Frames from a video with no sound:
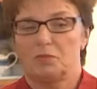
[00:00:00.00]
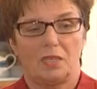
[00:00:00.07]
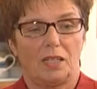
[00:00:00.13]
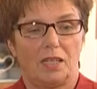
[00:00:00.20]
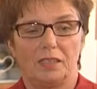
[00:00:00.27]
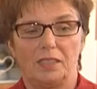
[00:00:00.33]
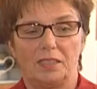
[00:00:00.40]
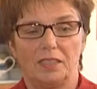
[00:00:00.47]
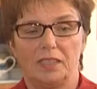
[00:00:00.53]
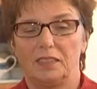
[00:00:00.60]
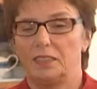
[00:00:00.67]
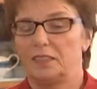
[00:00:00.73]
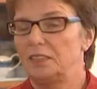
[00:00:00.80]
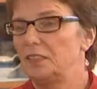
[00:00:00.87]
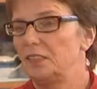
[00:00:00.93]
eigentlich
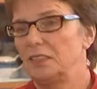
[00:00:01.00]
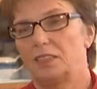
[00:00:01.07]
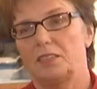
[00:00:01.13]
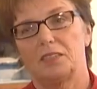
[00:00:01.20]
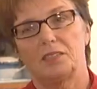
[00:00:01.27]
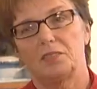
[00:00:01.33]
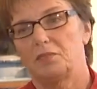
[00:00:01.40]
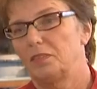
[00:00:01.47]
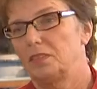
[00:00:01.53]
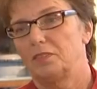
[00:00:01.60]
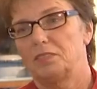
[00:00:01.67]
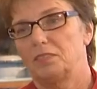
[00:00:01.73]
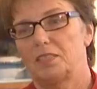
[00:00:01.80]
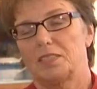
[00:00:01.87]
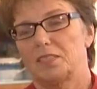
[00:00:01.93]
signalisiert,
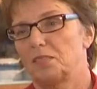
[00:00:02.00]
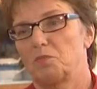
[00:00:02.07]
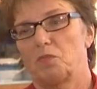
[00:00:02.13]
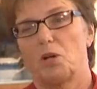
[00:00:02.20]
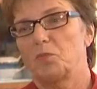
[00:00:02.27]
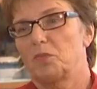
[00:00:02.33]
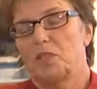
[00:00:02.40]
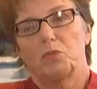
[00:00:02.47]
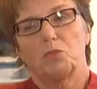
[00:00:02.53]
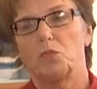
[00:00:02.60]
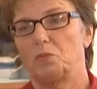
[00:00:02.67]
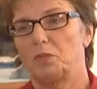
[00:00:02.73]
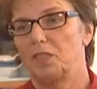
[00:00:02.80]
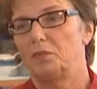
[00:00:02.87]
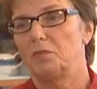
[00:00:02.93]
das ist überhaupt kein
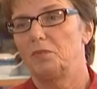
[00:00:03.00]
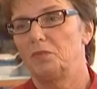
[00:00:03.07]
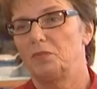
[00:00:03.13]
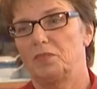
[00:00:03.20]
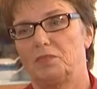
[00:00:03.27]
Problem.